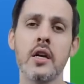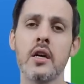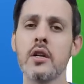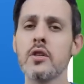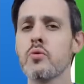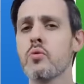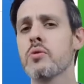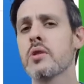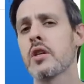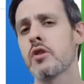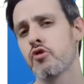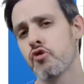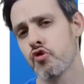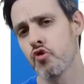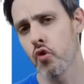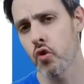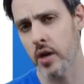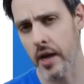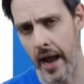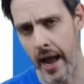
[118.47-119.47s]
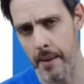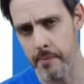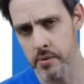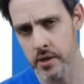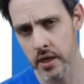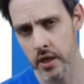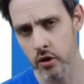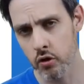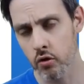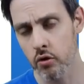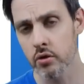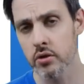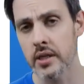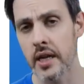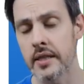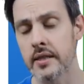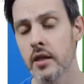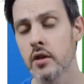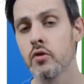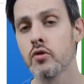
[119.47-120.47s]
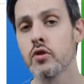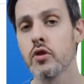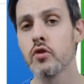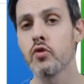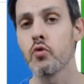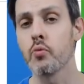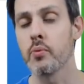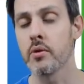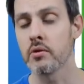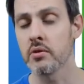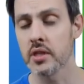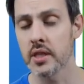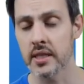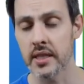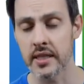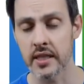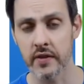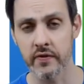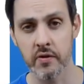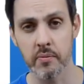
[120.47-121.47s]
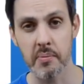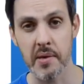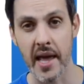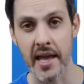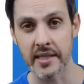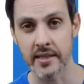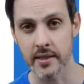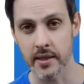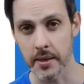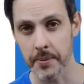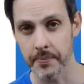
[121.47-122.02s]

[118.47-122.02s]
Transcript: risulta giocabile nonostante non si superino i 60 fps.